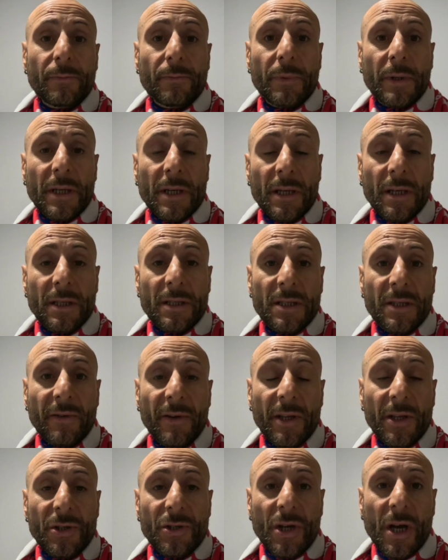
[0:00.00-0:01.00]
perché si
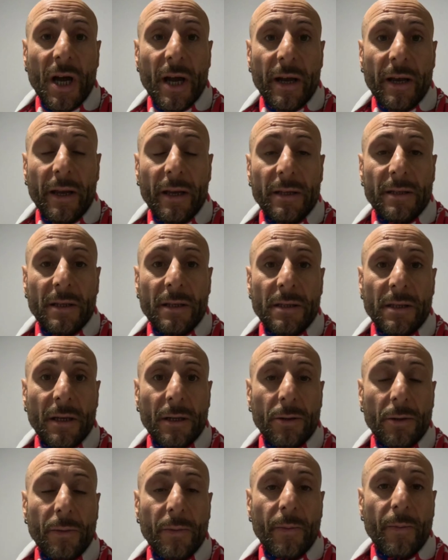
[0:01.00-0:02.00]
vede già che si è
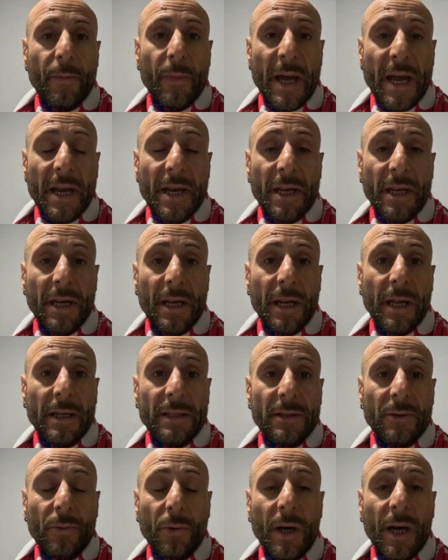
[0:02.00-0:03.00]
inserito bene nella
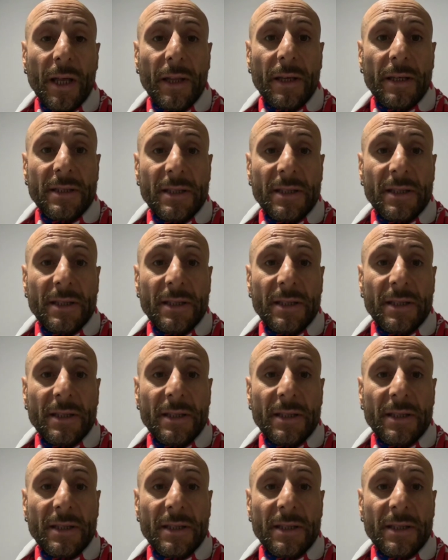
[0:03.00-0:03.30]
squadra,